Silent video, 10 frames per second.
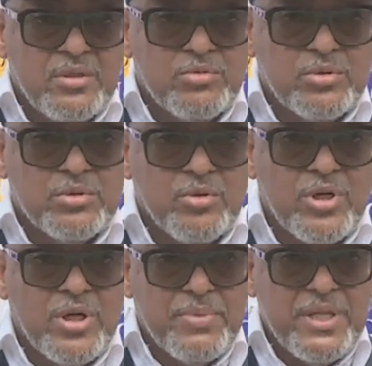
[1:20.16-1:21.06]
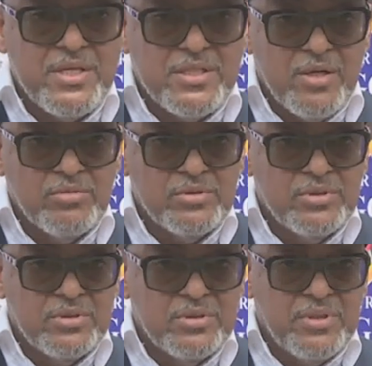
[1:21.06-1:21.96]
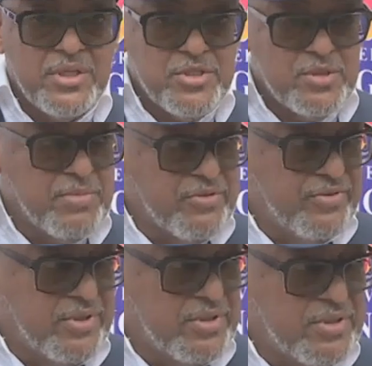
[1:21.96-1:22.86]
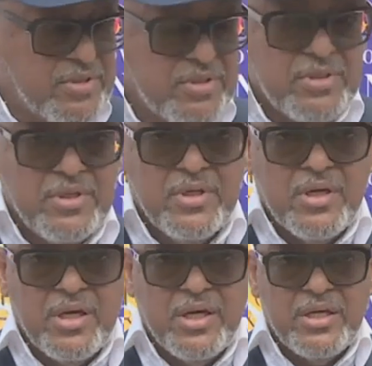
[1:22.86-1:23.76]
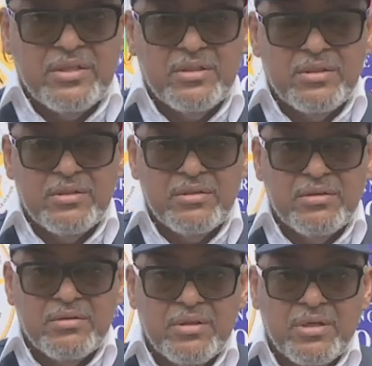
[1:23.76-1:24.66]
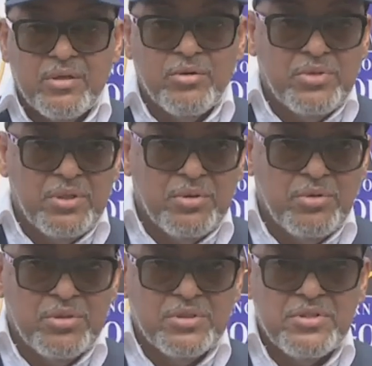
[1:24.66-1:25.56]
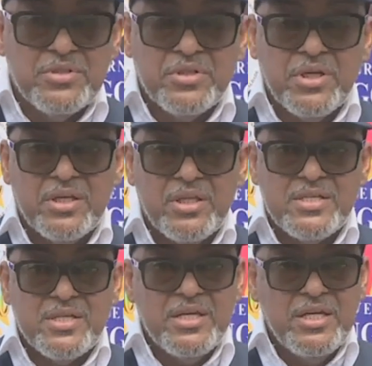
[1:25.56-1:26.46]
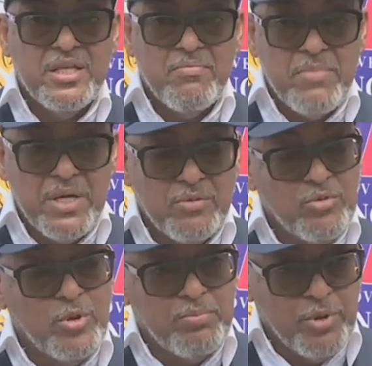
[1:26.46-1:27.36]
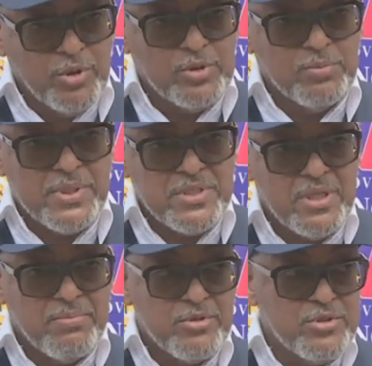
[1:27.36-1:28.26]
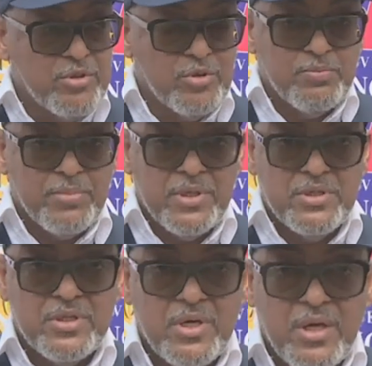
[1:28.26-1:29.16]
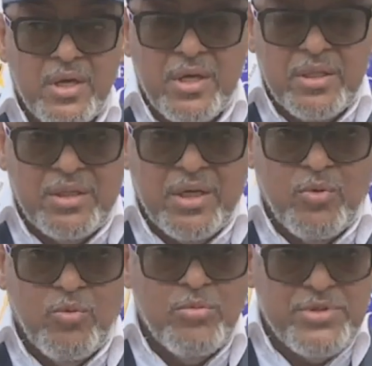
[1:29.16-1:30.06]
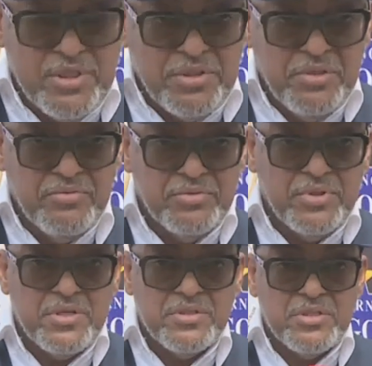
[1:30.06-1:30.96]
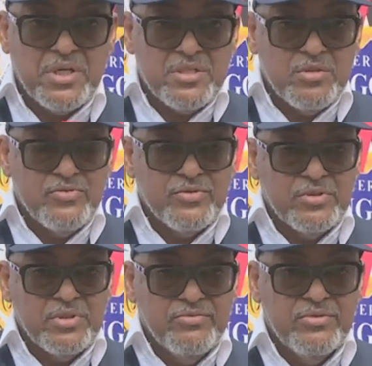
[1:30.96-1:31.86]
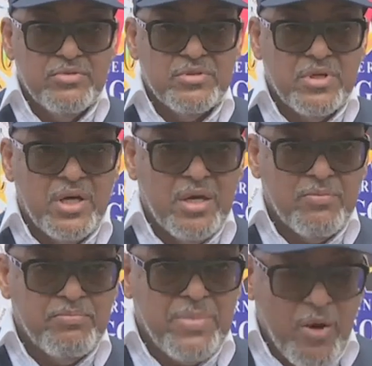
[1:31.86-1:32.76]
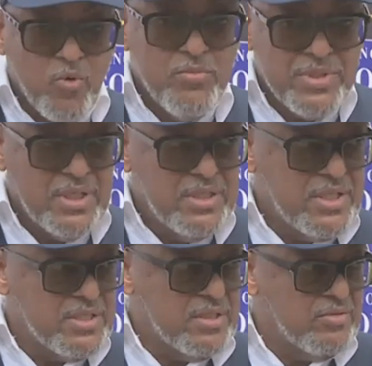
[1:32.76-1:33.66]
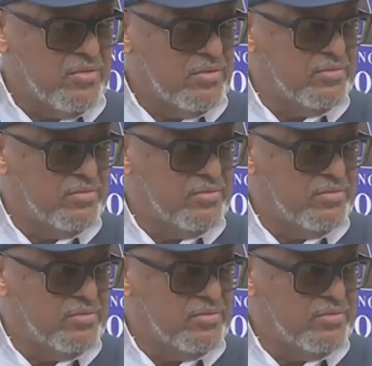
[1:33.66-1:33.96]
no que toca à apreensão de dentes de marfins quer é em contentores, quer é a saída no aeroporto para a saída para o exterior do país. Então, o objetivo destes caçadores frutíferos é a comercialização.